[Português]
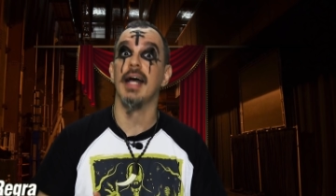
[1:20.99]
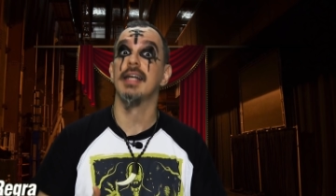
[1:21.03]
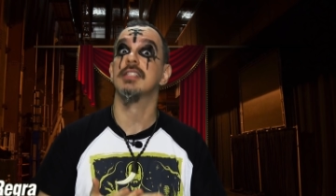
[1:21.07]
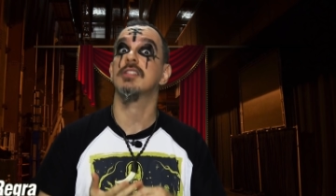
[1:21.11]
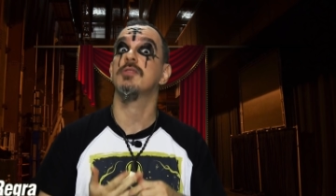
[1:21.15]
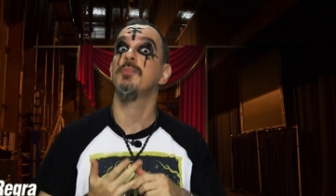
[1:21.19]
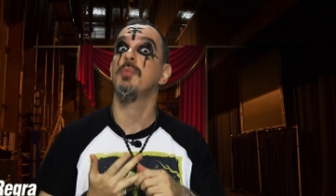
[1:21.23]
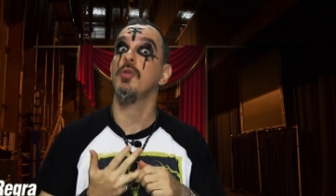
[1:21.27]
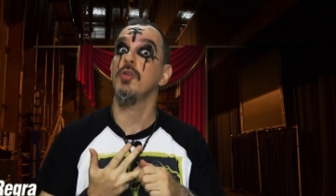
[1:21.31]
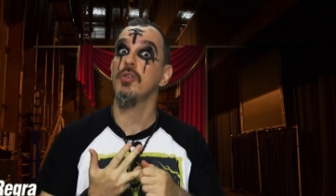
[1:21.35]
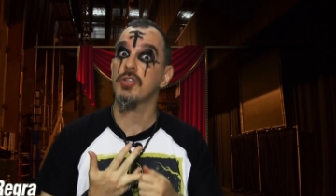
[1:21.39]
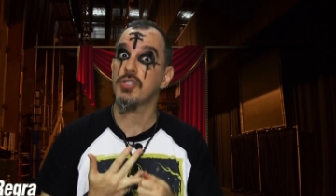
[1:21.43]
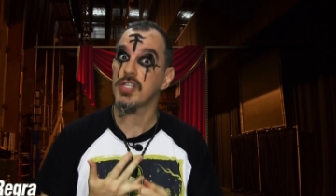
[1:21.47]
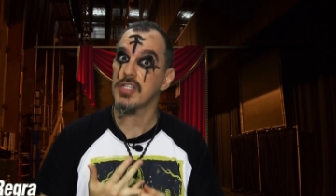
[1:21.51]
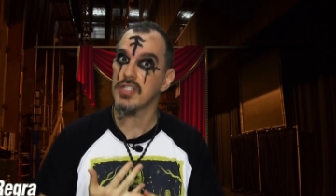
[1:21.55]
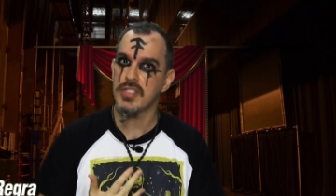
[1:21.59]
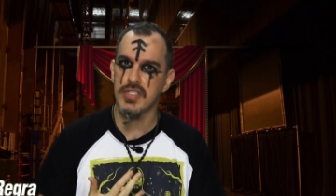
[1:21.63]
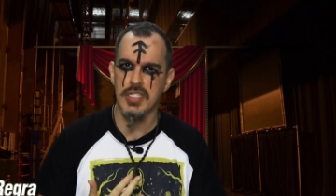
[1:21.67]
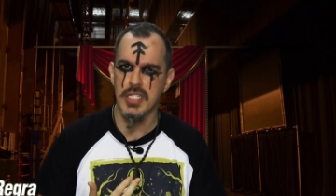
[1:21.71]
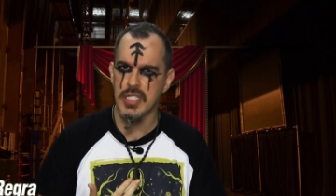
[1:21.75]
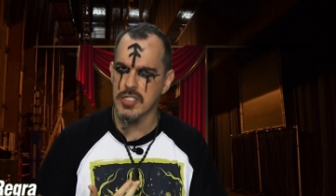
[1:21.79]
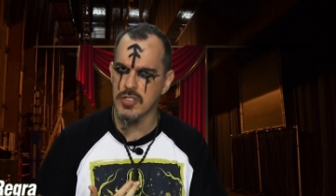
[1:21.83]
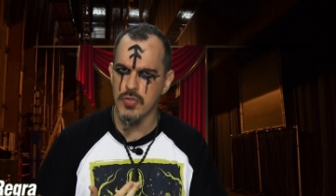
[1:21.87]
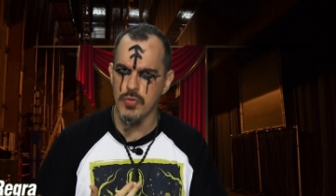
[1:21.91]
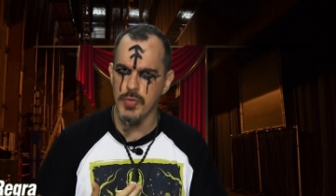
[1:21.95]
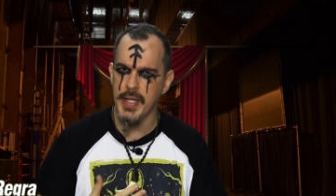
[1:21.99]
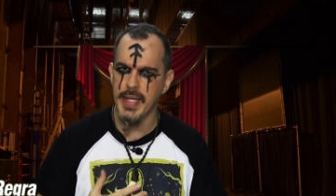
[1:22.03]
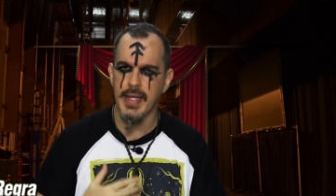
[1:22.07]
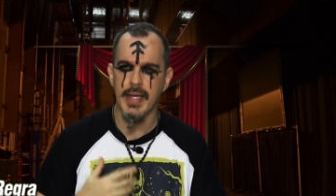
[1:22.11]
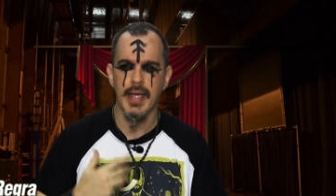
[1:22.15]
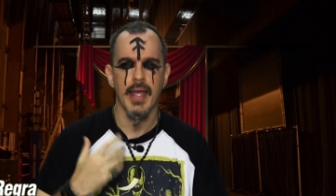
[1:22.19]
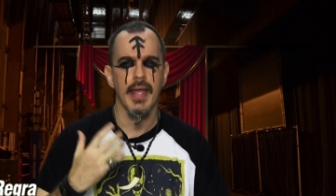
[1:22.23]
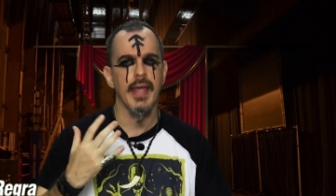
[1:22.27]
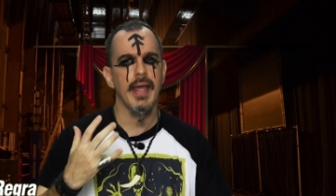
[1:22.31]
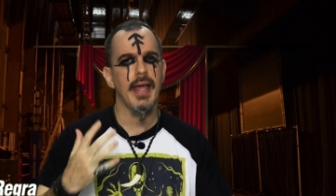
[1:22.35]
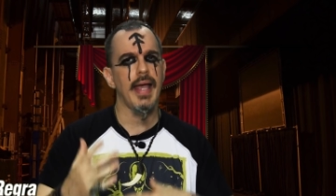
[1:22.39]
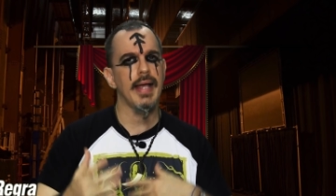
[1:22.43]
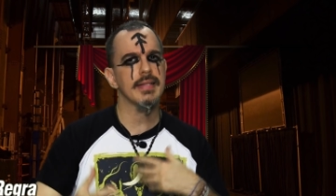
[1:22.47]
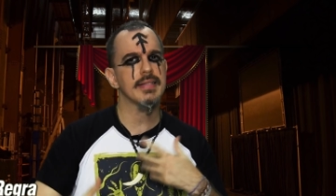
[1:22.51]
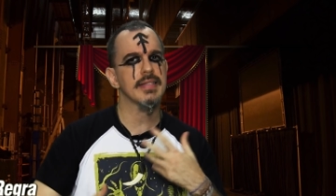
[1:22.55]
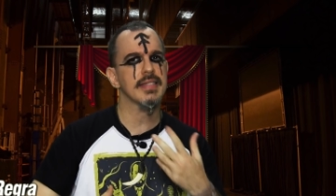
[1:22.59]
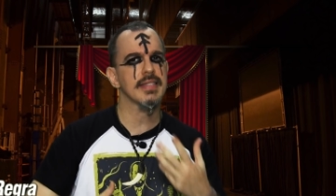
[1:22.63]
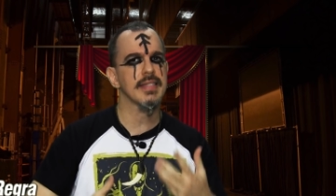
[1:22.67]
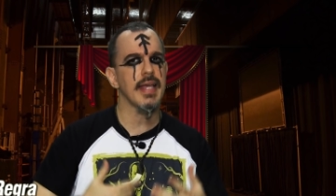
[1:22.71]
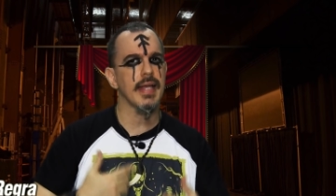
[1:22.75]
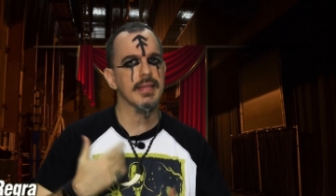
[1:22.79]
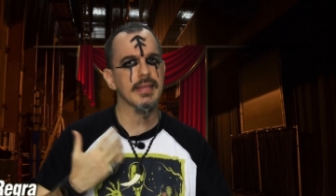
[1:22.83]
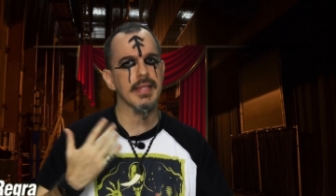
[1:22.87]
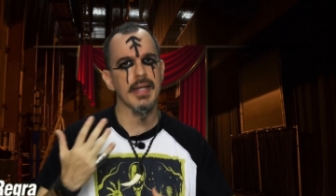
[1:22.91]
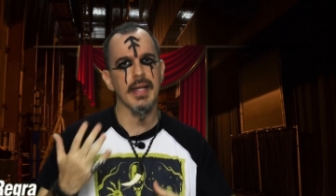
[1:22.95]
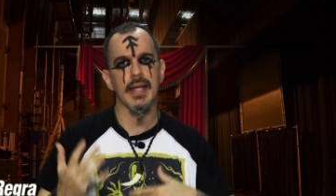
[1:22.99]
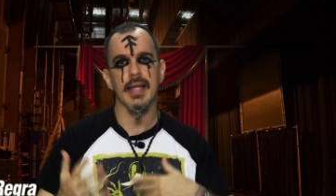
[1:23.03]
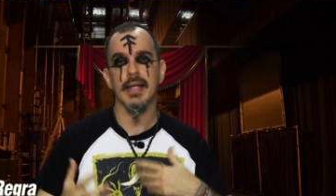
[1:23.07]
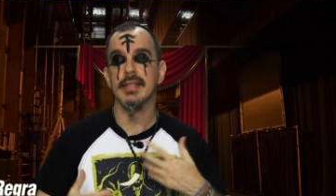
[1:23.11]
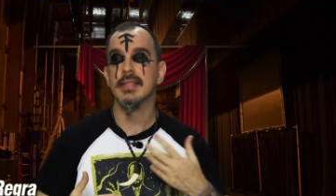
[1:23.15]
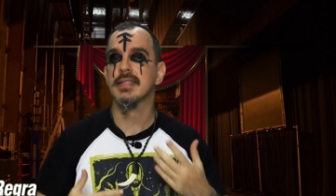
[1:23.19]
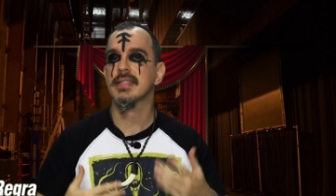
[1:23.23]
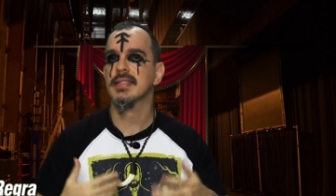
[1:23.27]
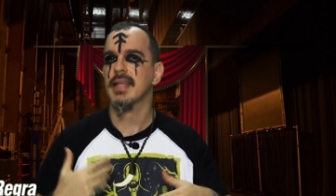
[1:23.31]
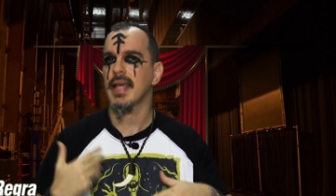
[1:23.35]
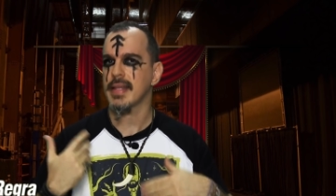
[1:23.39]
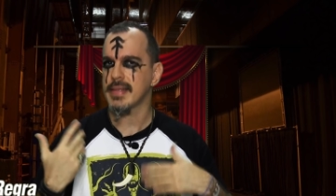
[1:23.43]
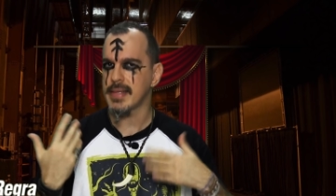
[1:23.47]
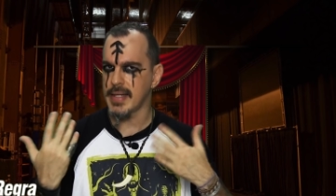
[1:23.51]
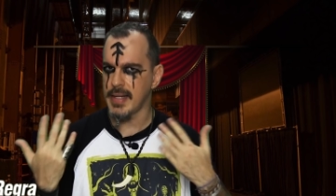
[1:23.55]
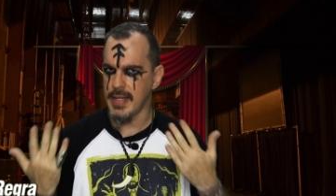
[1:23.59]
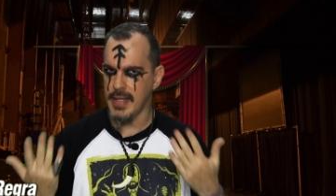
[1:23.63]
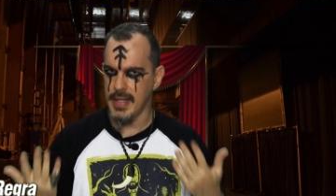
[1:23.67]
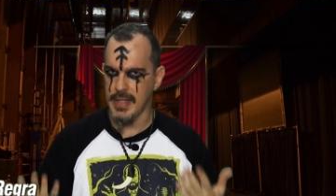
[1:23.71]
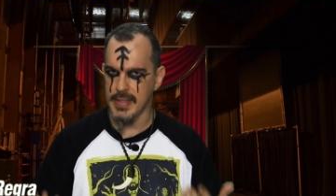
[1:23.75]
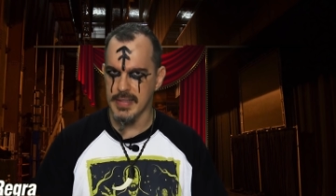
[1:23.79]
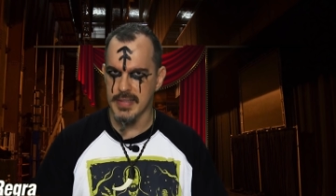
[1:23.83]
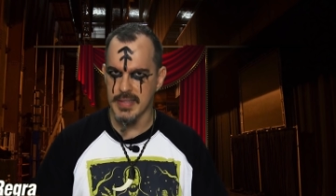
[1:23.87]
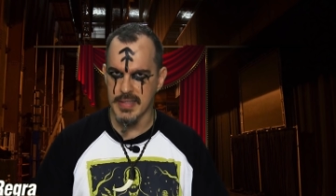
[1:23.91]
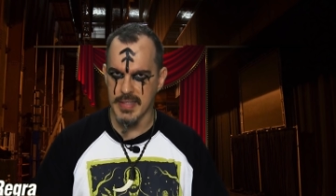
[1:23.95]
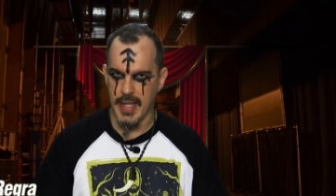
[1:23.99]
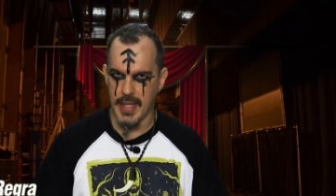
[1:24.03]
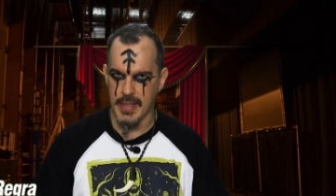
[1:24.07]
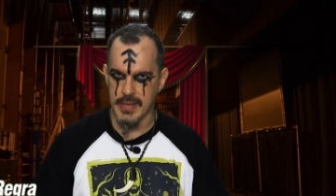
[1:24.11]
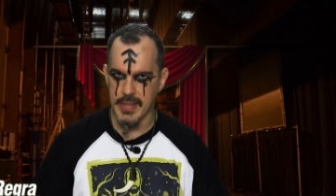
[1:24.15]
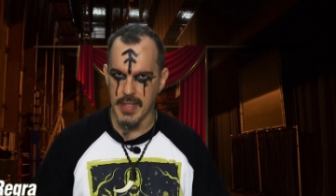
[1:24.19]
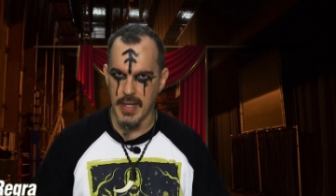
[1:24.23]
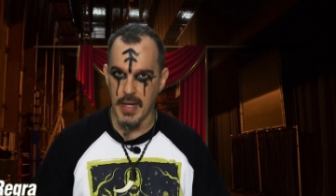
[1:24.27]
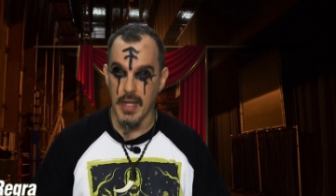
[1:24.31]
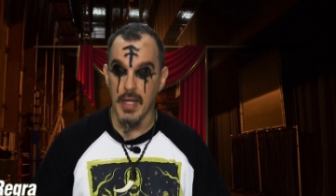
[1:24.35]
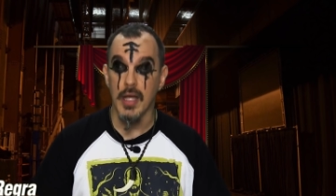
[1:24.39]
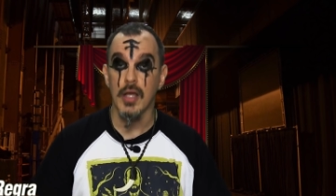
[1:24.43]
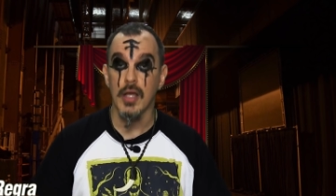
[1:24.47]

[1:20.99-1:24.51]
As Bruxas de Eastwick, etc, etc, etc.